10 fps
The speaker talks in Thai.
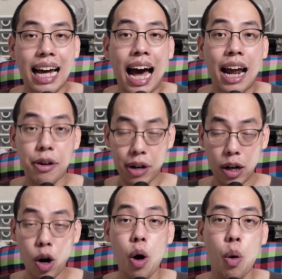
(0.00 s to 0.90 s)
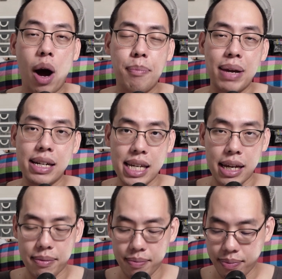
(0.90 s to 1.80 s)
การณ์หรือโลกความเป็นจริง
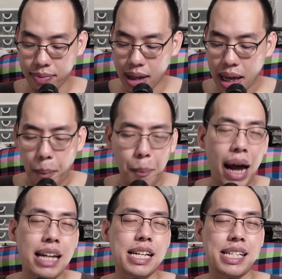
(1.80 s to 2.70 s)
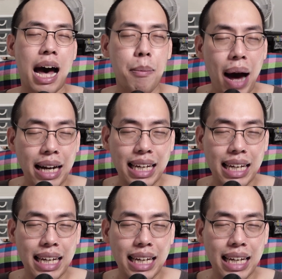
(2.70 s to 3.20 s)
มันจะสามาร